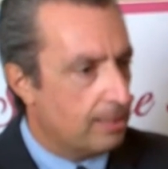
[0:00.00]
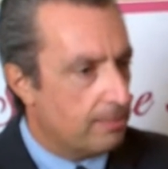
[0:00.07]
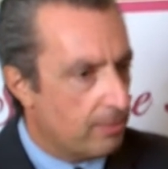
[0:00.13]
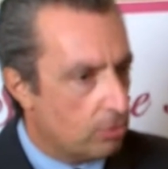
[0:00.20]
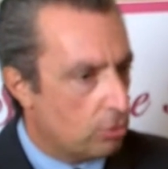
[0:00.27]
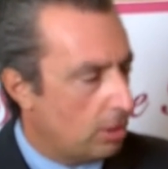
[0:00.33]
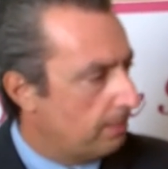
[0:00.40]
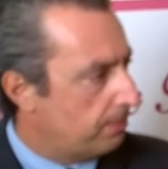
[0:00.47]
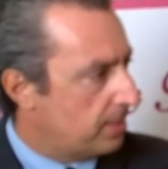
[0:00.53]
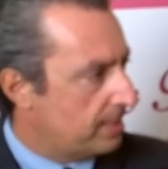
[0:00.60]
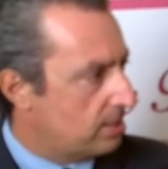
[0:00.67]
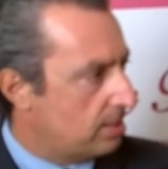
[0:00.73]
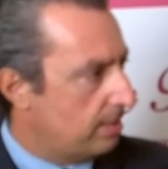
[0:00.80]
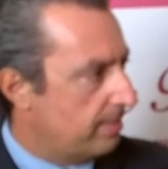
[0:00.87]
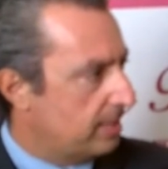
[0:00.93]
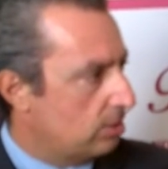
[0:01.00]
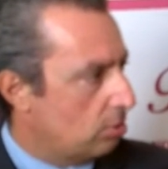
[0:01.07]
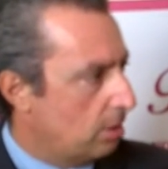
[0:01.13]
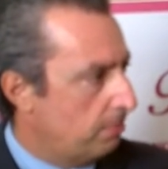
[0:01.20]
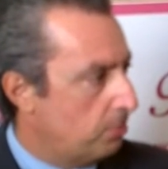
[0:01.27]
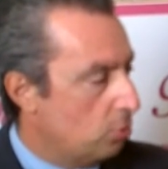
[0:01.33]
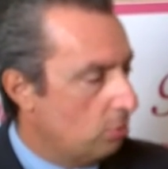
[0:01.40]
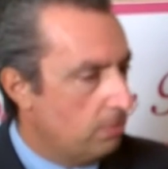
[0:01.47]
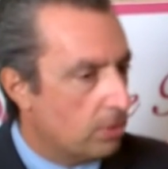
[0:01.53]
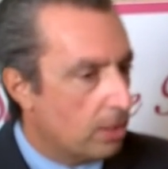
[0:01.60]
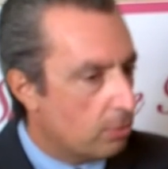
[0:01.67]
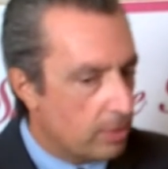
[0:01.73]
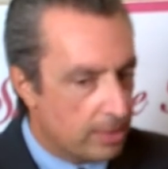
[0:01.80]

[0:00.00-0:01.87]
abbiamo avuto l'apprezzamento del pubblico,